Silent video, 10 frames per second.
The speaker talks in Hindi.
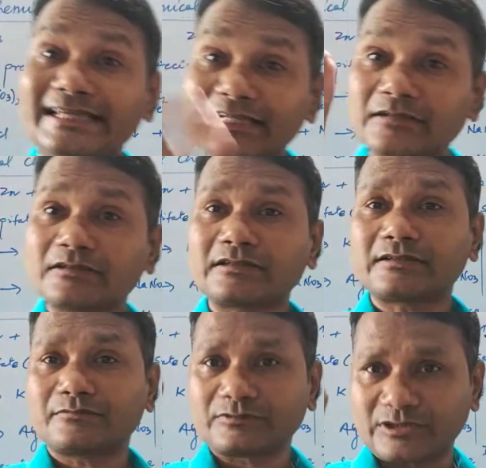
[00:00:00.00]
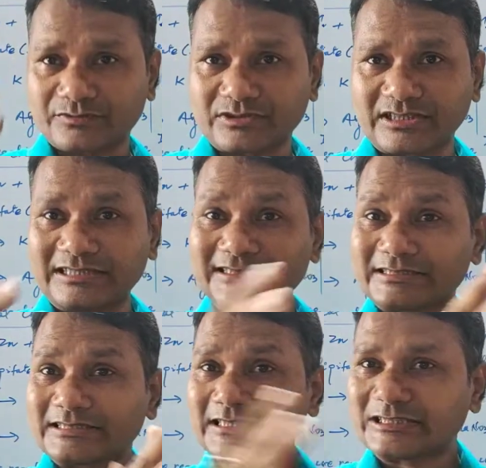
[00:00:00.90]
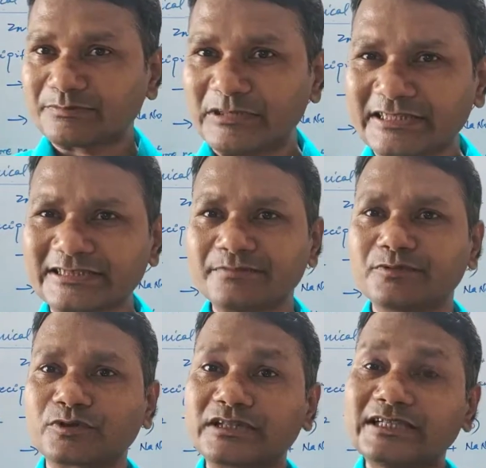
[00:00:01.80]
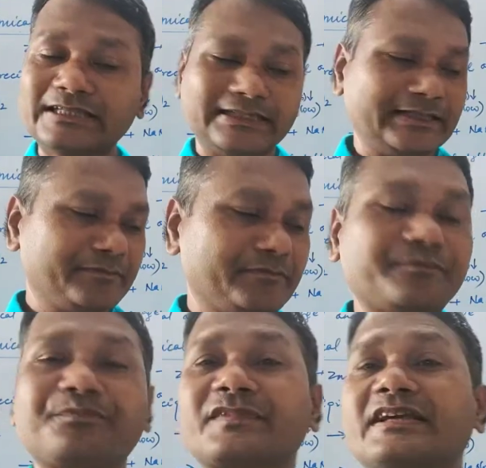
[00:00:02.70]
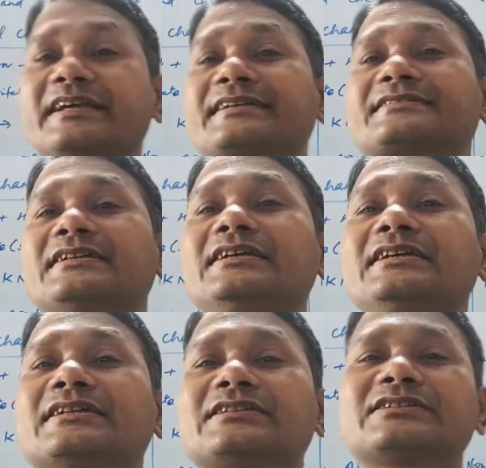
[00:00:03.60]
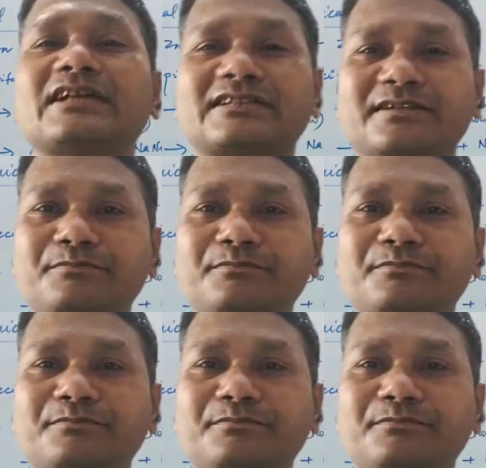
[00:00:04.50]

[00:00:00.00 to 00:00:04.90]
एक सब्सटेंस स्प्लिट सफ होके एक से ज़्यादा